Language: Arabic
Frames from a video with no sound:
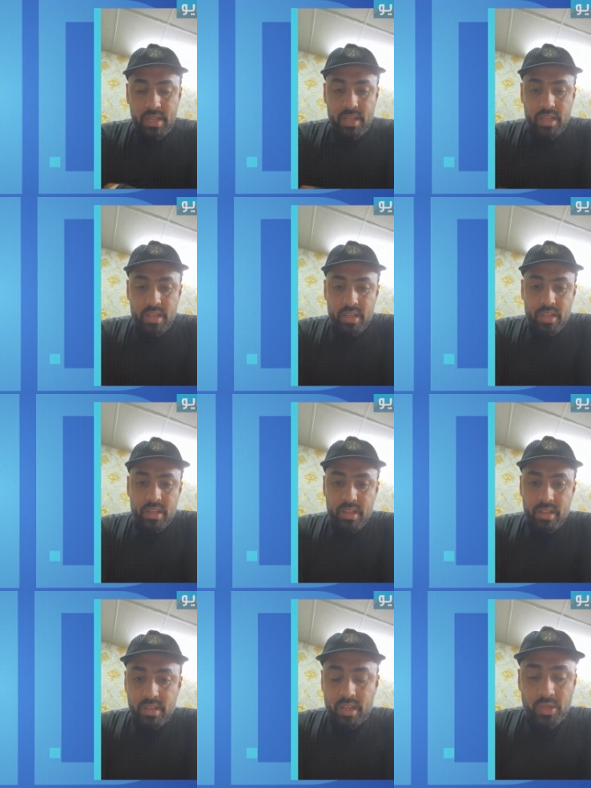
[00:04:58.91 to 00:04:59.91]

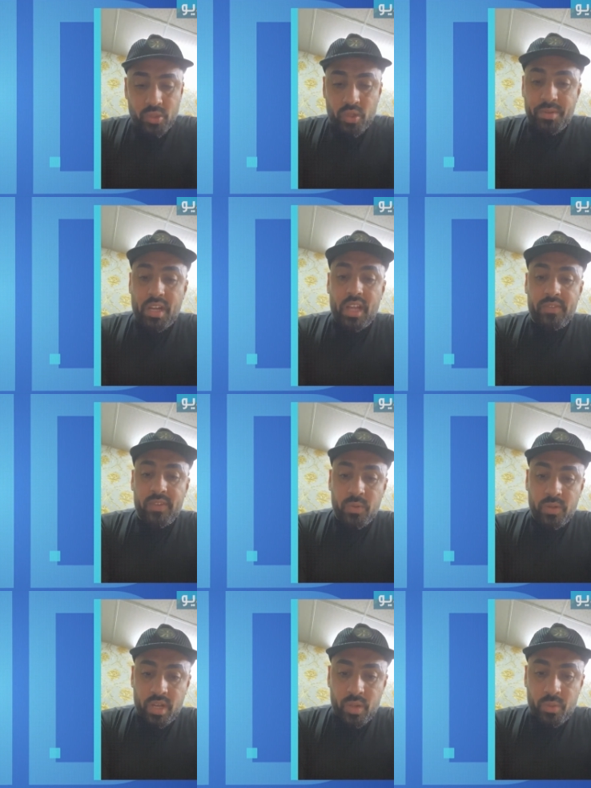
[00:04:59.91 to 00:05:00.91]
آه، يعني شلون متعاطفين ويانا